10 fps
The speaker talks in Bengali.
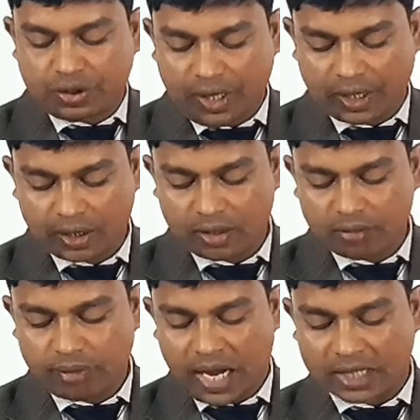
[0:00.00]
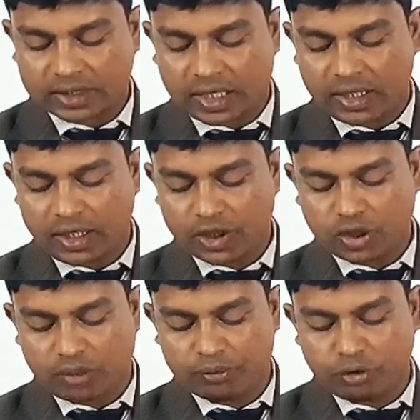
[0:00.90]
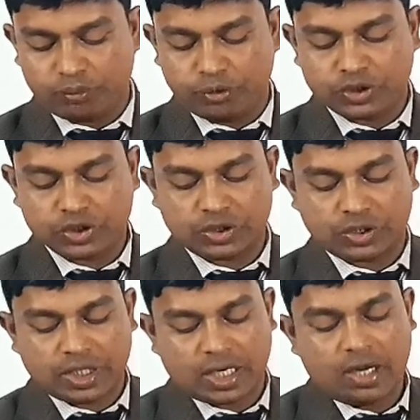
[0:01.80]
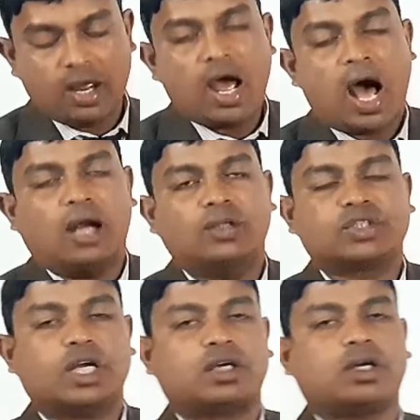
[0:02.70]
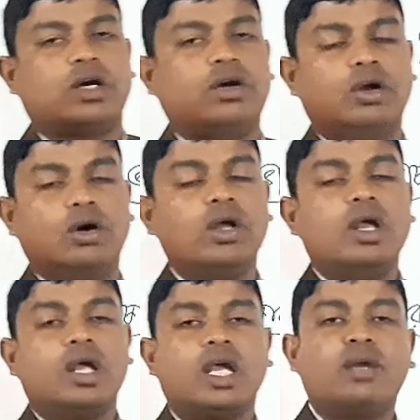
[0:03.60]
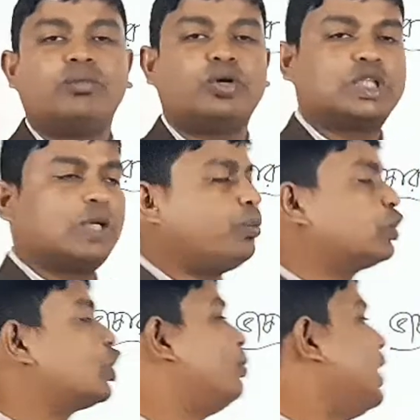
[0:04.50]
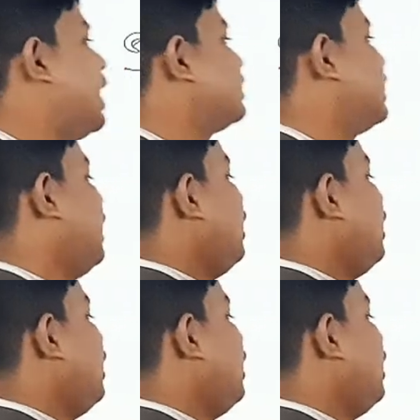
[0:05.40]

হয় ভাষা এই সব রূপ বৈচিত্র্য নিয়ে আলোচনা করা হলো এর মধ্যে প্রথমে আছে